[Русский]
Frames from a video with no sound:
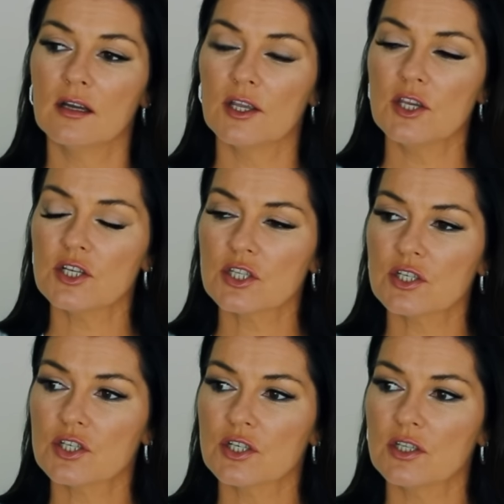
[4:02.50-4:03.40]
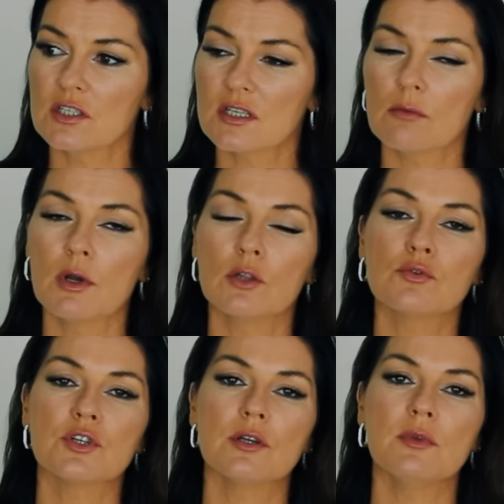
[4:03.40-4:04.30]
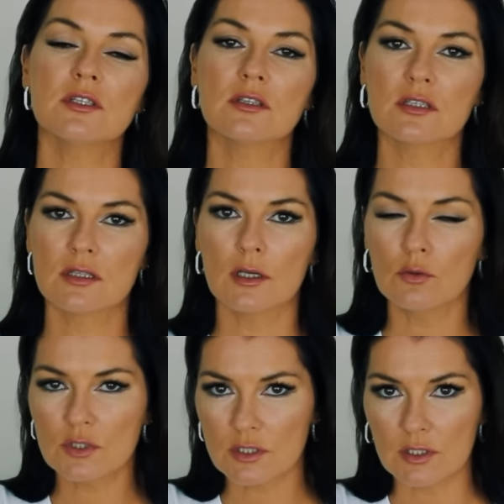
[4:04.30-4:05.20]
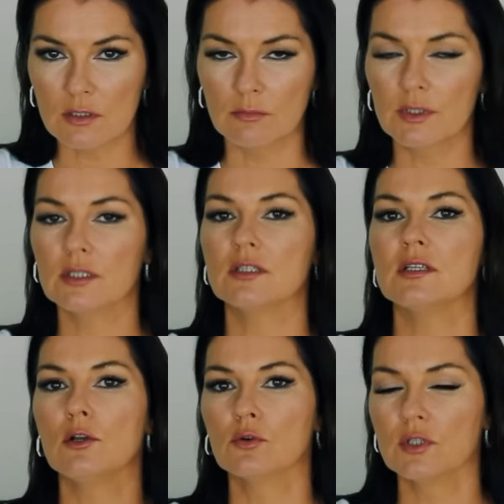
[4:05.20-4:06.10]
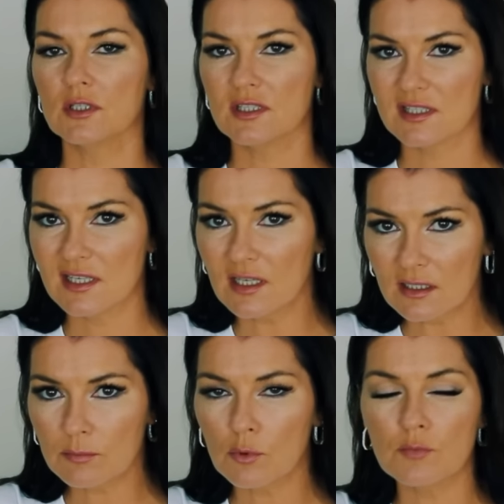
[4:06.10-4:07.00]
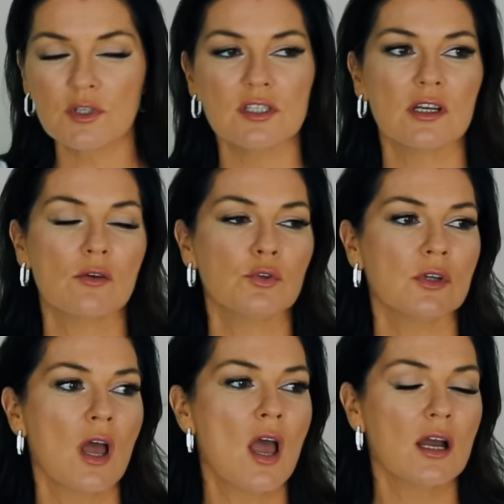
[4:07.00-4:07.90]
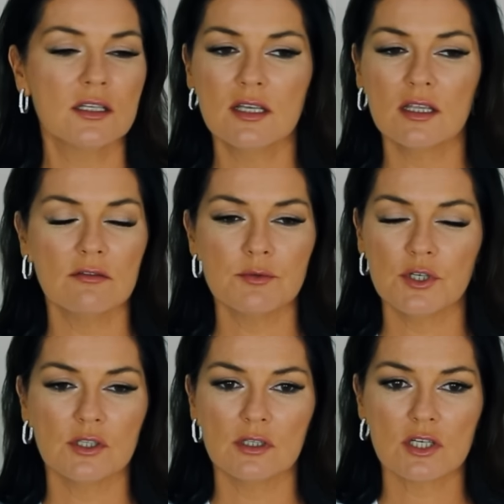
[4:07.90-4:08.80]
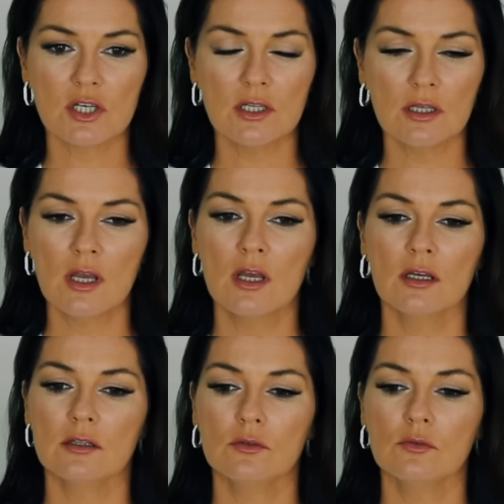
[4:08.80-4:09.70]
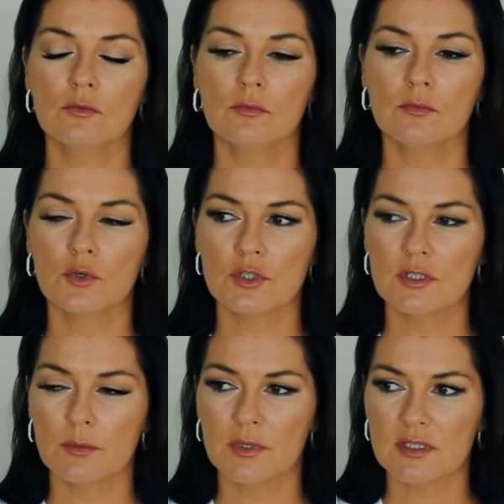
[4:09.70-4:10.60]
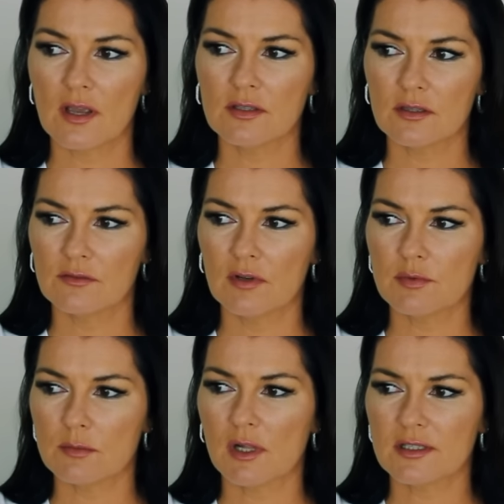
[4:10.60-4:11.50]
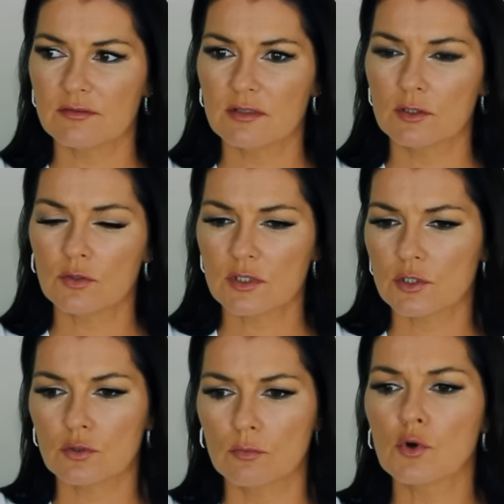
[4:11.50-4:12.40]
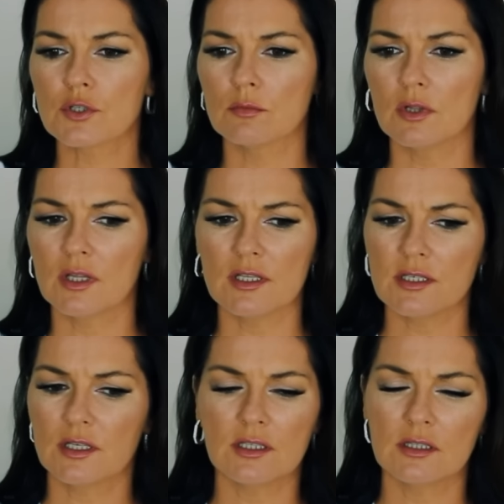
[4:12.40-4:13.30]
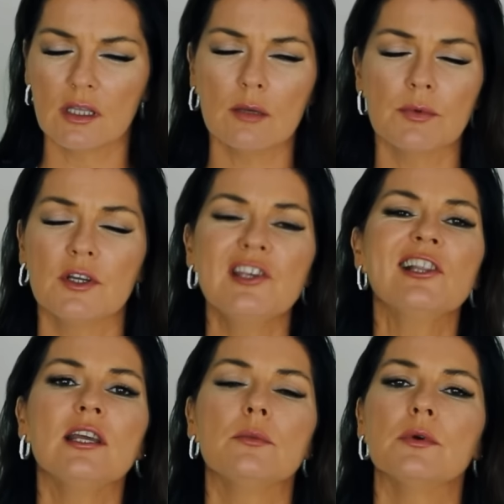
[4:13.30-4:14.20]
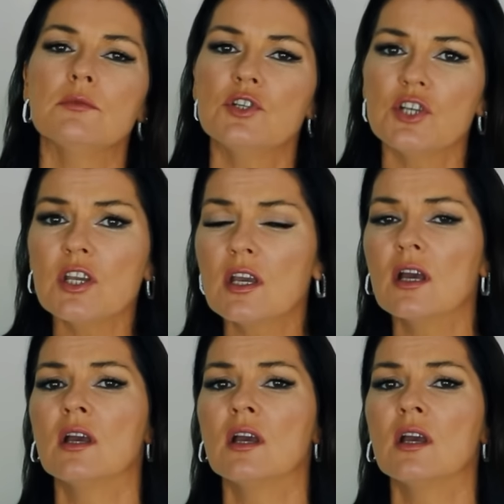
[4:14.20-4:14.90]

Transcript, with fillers: конечно же, не самое лучшее место достается им. Это зеленые стены, помните, какую-то, где они вообще это нашли. Ну, можно себе представить, этот фильм снимался в 90-е, что можно было найти какие-то такие гнилые помещения,